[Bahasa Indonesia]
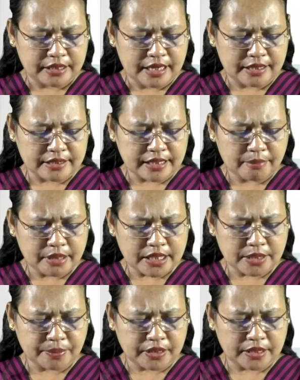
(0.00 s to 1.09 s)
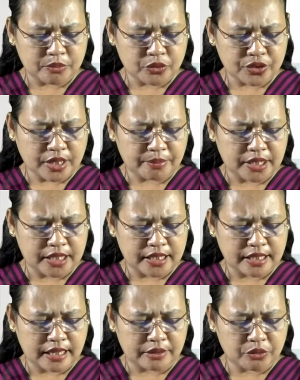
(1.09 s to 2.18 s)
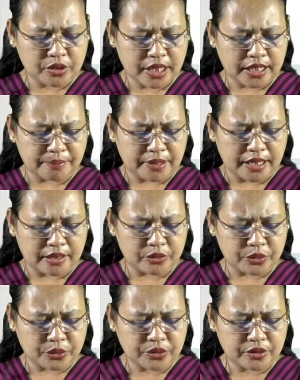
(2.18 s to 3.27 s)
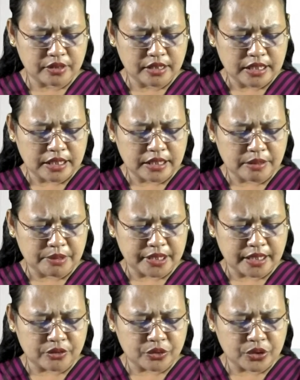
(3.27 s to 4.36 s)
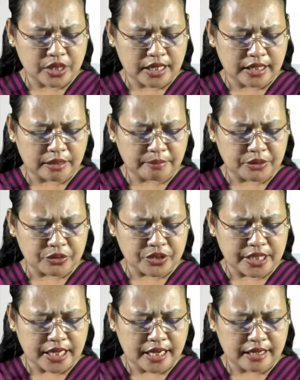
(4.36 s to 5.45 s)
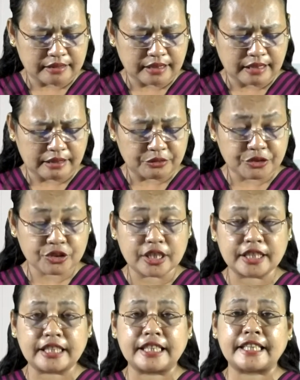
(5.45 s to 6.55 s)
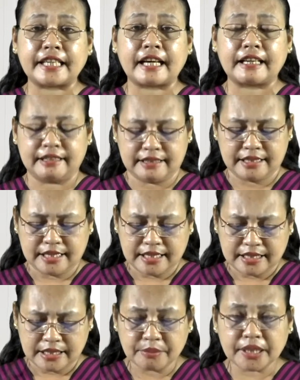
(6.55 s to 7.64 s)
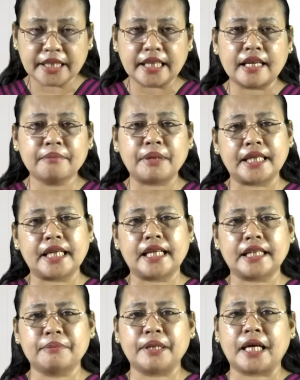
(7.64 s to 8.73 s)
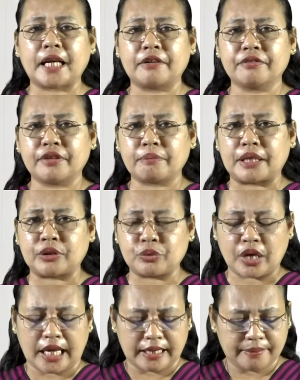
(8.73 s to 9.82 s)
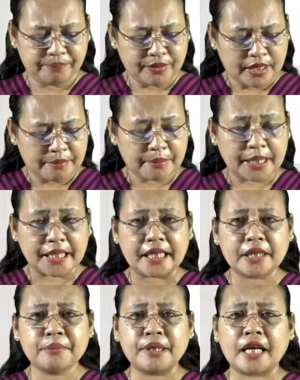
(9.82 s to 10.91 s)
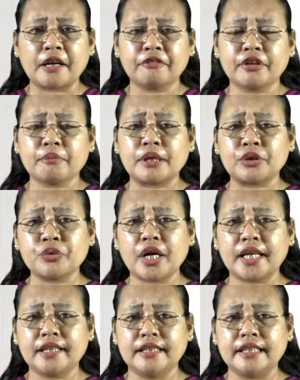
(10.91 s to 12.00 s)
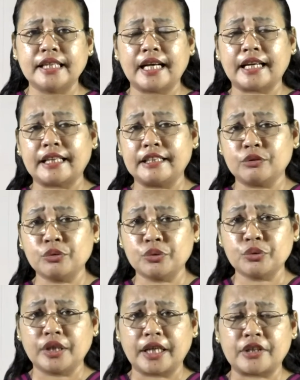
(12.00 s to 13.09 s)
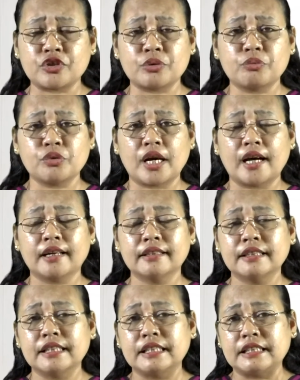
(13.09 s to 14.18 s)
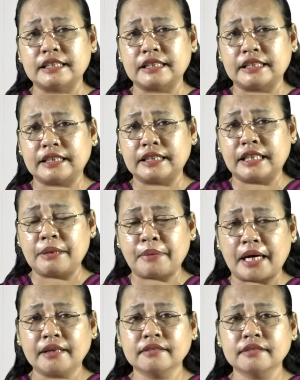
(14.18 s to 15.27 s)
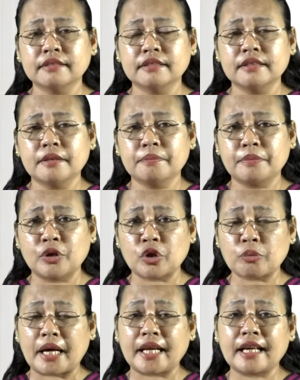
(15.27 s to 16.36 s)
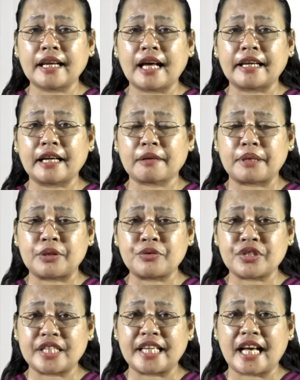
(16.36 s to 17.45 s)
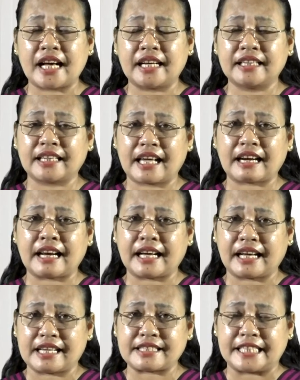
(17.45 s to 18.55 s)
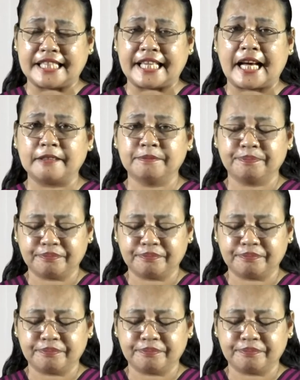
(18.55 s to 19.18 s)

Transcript: Dan sama seperti Musa meninggikan ular di padang gurun, demikian juga anak manusia harus ditinggikan. Demikian bagian kebenaran firman Tuhan. Bagian kebenaran firman Tuhan ini akan dituntun dengan sebuah tema pengorbanan anak manusia karena kasihnya.